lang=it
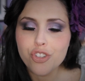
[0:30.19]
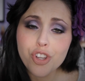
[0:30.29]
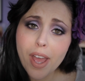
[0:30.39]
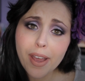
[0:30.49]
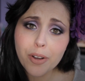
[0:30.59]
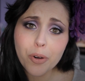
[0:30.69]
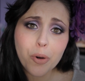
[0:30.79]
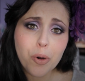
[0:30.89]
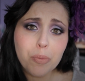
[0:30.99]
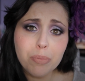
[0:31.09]

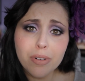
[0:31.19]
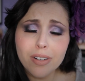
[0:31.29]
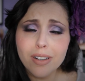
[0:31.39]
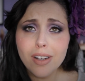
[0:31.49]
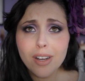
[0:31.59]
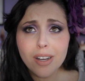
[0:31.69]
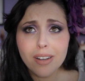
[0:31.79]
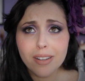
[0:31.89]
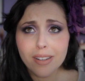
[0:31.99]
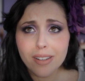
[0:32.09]
Jacob
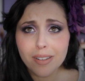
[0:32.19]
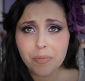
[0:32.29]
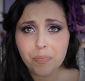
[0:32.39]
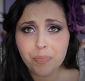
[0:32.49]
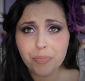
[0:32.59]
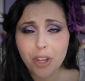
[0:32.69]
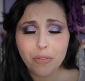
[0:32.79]
ehm,